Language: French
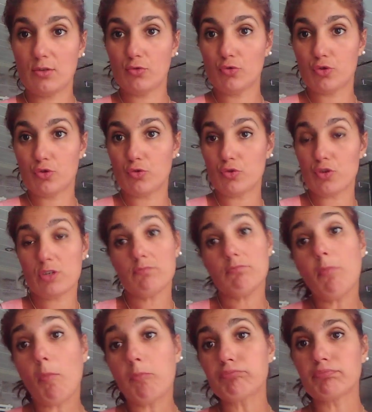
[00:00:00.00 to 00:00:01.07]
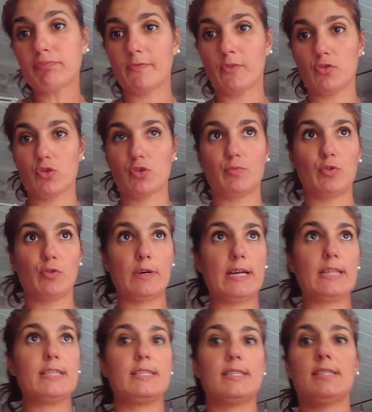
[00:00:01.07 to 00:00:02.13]
type de choses, franchement,
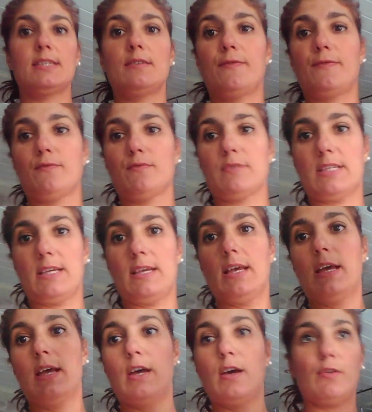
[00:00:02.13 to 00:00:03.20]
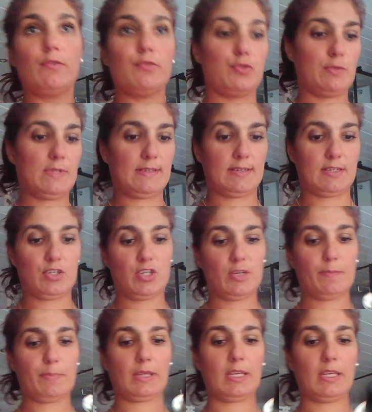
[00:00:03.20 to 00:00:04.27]
allez-y, foncez. Ensuite,
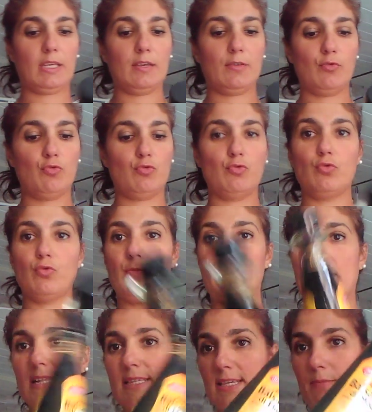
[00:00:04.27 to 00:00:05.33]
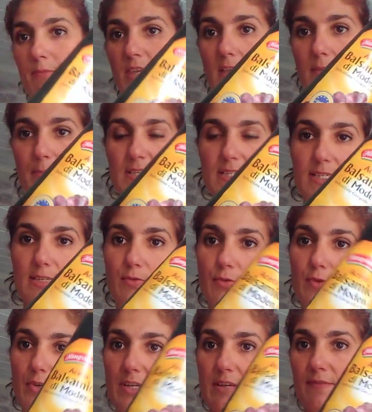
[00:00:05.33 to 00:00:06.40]
j'ai pris du balsamique parce
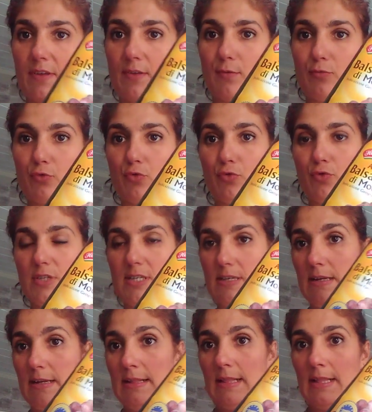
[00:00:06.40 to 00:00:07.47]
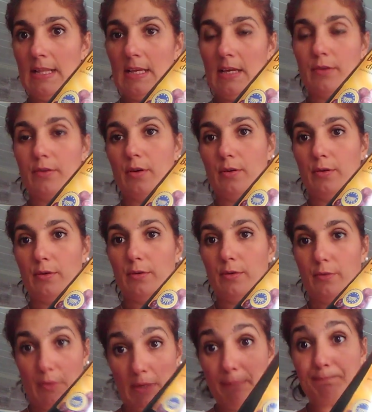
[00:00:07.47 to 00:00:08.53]
qu'il y en avait dans mon nose.
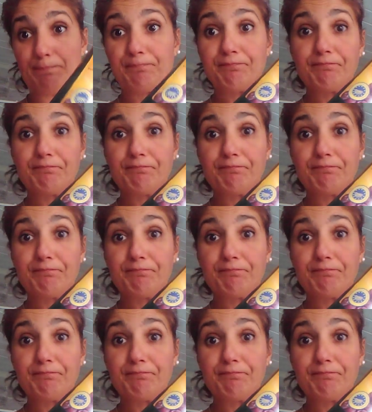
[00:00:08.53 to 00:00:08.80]
Dans... Oui.